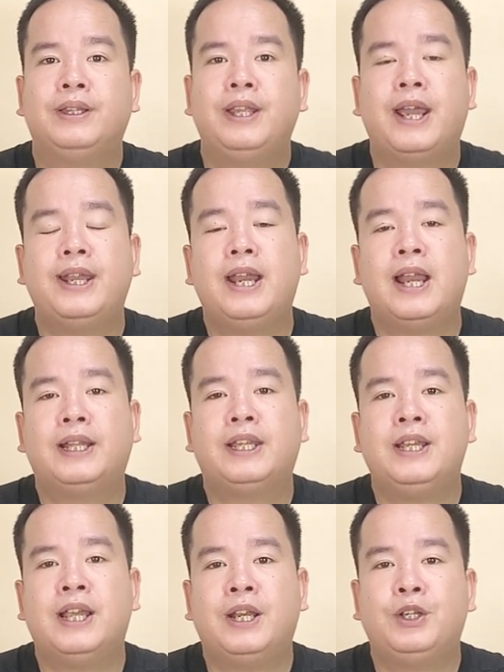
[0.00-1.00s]
thì hãy để lại
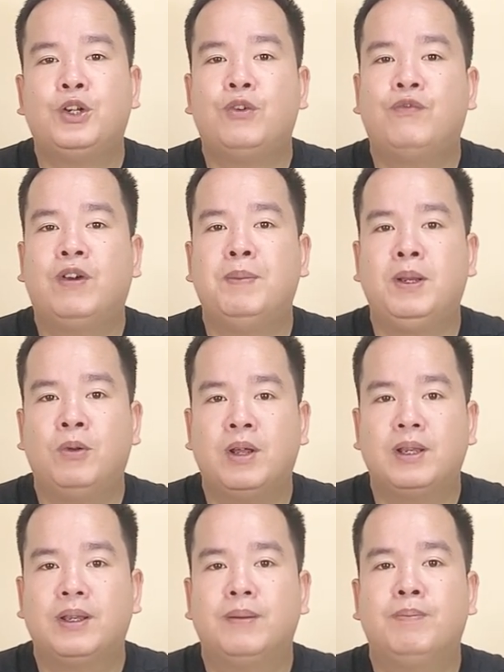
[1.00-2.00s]
tin nhắn trong phần bình
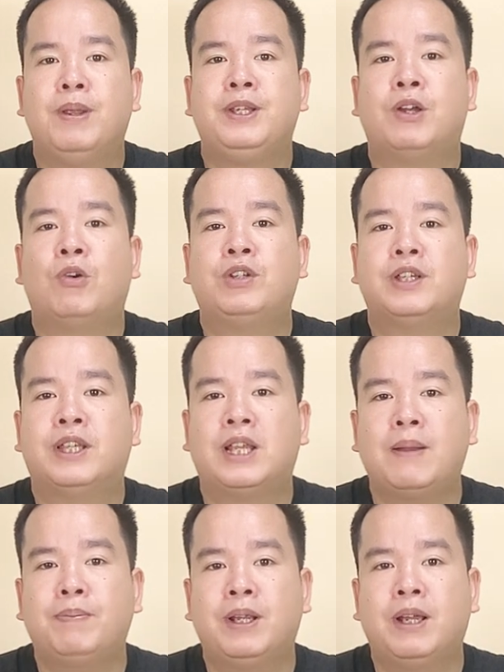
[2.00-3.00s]
luận, mình sẽ hỗ trợ giải
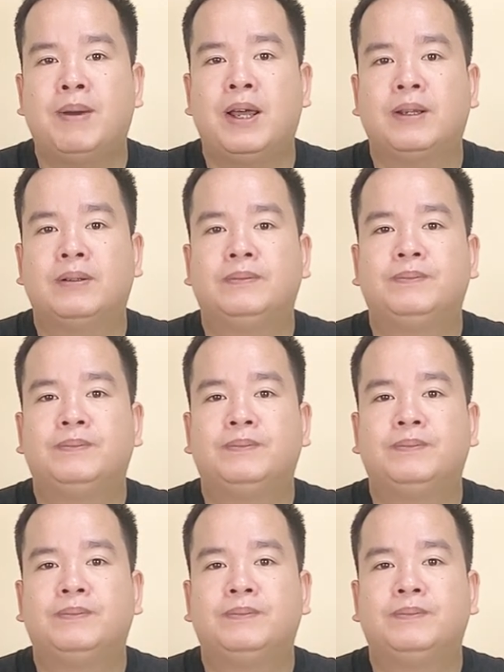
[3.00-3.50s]
đáp đến các bạn.